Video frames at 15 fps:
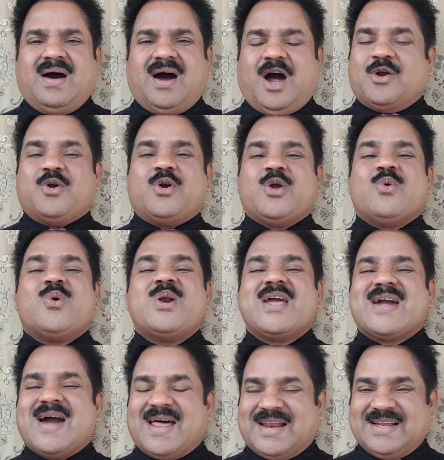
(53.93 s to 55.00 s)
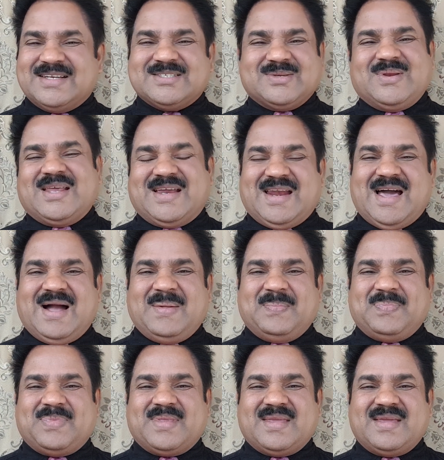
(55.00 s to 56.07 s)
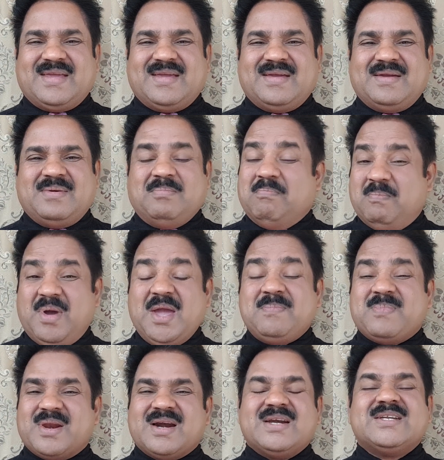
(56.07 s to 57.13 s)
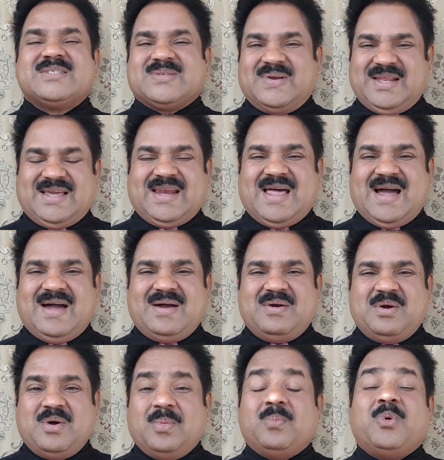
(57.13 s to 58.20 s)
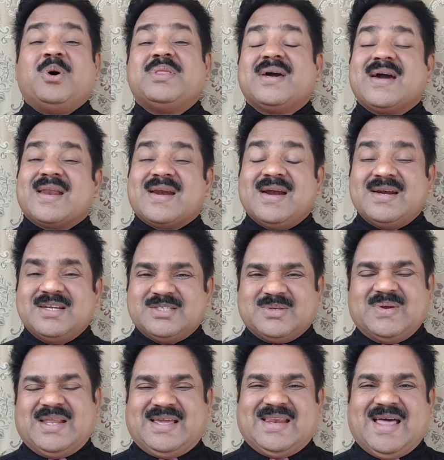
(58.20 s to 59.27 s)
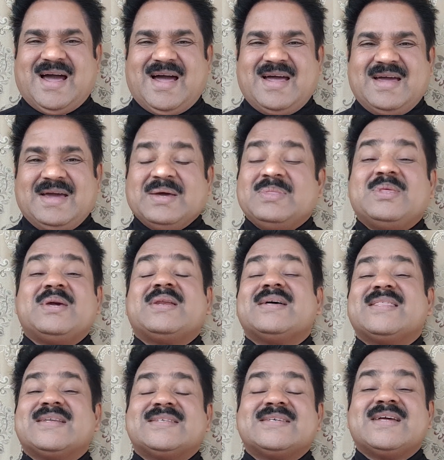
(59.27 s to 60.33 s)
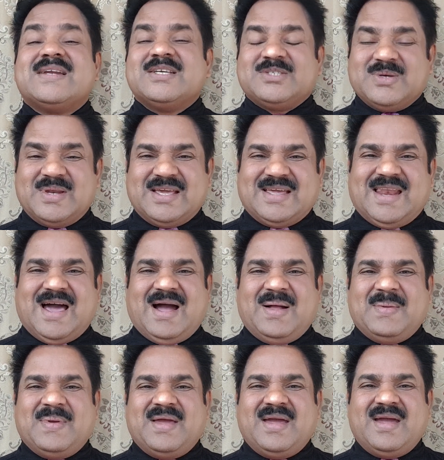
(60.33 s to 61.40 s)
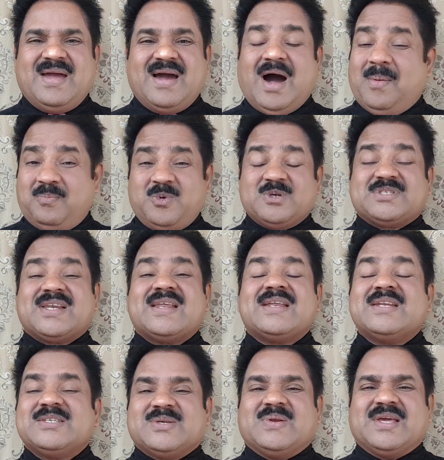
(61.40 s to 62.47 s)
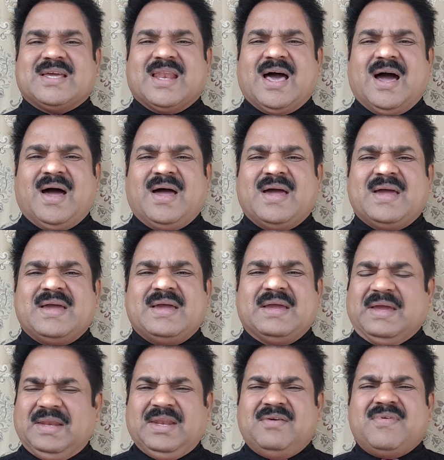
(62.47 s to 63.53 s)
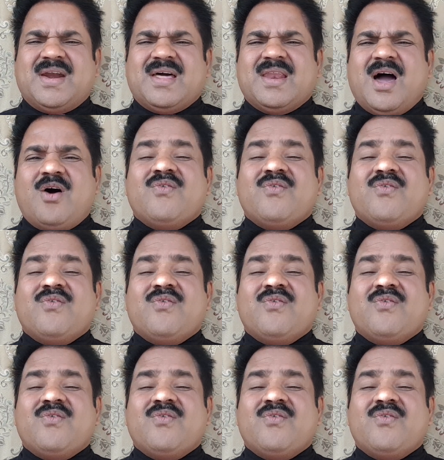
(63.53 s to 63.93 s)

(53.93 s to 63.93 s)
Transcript: ஆண்டுடைய ஊழிக்காரங்கன்னு சொல்லிக்கலாம் மேய்ப்பர்கள்னு சொல்லிக்கலாம் போதகர்கள்னு சொல்லிக்கலாம் தீர்க்கதரிசிகள்னு சொல்லிக்கலாம் அப்போ சிலர்னு சொல்லிக்கலாம் என்ன வேணாலும்